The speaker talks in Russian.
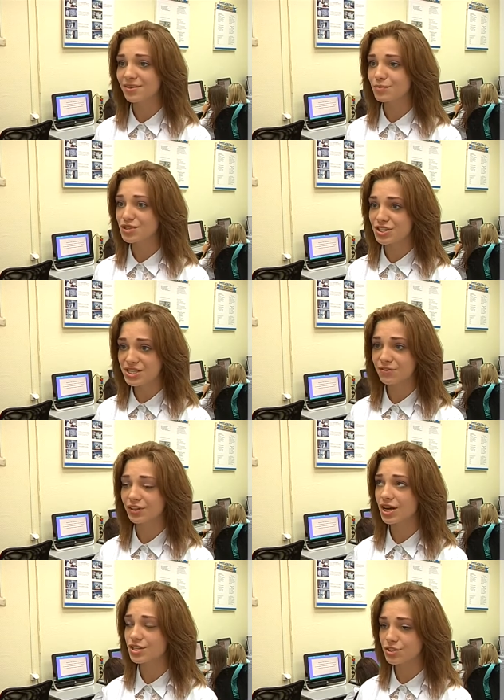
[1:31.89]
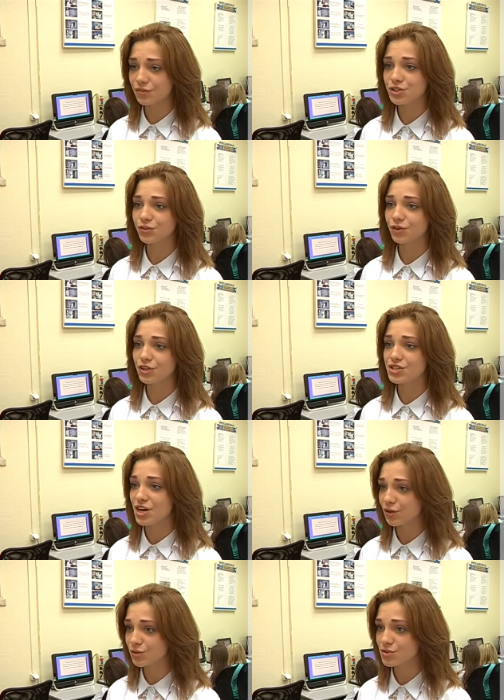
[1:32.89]
позитивные, отзывчивые,
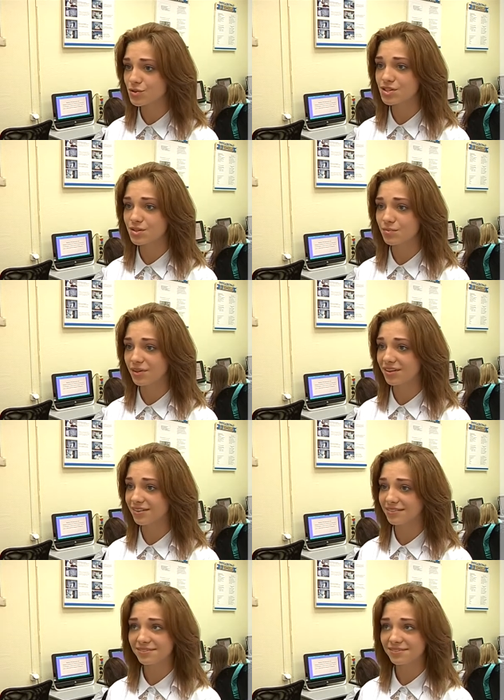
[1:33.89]
тянутся к тебе.